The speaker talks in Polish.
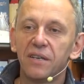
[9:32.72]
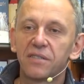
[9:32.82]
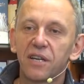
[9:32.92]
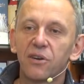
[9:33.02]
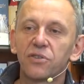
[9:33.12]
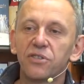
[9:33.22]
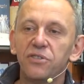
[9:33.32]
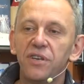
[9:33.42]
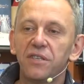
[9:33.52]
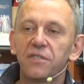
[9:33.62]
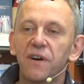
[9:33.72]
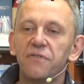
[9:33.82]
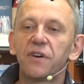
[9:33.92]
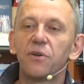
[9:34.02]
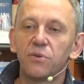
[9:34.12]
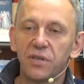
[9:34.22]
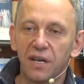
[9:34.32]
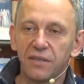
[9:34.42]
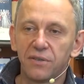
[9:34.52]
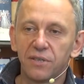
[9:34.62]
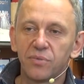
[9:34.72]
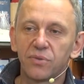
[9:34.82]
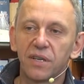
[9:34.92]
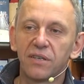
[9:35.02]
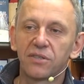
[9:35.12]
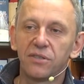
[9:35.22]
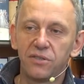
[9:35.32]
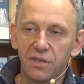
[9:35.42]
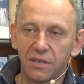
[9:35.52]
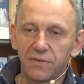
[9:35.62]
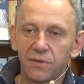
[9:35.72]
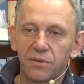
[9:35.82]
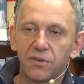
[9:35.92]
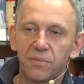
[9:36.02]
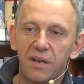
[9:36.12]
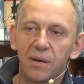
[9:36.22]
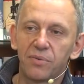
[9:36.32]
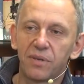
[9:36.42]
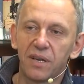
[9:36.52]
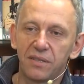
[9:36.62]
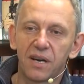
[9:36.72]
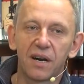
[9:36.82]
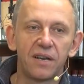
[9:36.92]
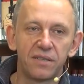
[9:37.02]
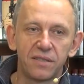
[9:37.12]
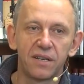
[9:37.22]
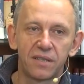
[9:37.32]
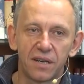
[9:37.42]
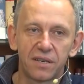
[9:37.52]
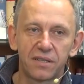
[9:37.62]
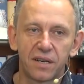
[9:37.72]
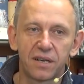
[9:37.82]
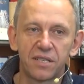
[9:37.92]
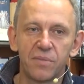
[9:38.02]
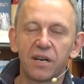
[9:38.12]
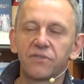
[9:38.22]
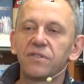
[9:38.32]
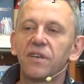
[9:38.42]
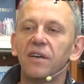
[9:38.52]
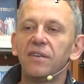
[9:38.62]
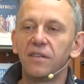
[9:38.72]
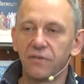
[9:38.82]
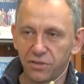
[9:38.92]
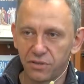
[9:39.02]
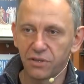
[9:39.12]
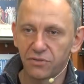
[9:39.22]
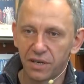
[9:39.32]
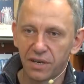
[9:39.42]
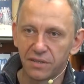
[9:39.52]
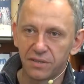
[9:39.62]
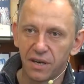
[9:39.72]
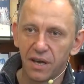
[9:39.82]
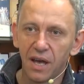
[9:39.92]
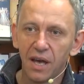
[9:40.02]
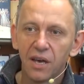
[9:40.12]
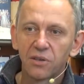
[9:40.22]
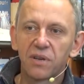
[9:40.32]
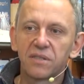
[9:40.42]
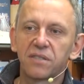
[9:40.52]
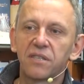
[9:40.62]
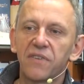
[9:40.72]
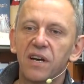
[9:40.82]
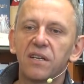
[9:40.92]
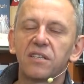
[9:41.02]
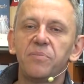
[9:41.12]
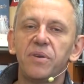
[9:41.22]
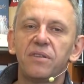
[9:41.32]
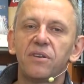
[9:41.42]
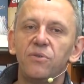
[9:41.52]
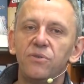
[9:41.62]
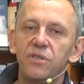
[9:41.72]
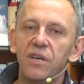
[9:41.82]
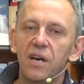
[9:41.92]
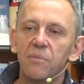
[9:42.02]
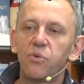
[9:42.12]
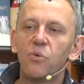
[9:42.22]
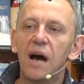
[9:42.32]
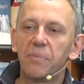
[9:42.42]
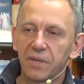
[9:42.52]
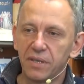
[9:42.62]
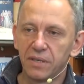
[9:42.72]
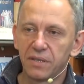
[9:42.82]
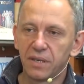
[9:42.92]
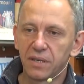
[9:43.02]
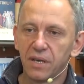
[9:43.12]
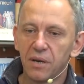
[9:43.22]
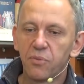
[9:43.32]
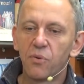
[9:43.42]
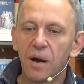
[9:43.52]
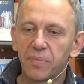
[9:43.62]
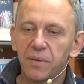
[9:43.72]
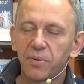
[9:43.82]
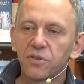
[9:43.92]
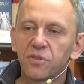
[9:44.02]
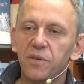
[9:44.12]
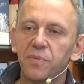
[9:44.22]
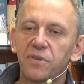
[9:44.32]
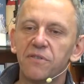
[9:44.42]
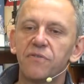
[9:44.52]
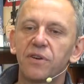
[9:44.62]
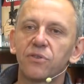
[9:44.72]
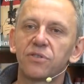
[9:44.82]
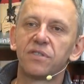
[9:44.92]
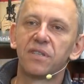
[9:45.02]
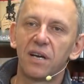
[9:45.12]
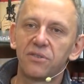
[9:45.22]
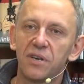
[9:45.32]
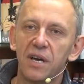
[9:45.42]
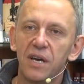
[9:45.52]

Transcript: z tego chrześcijaństwa wykluczani. To nie było żadne chrześcijaństwo, tylko normalna purytańska herezja, tak? taka sama jak wszystkie inne wcześniejsze herezje, która zastawiała na tych biednych ludzi pułapki. Tak? Pułapki po to, żeby ich potem wykorzystać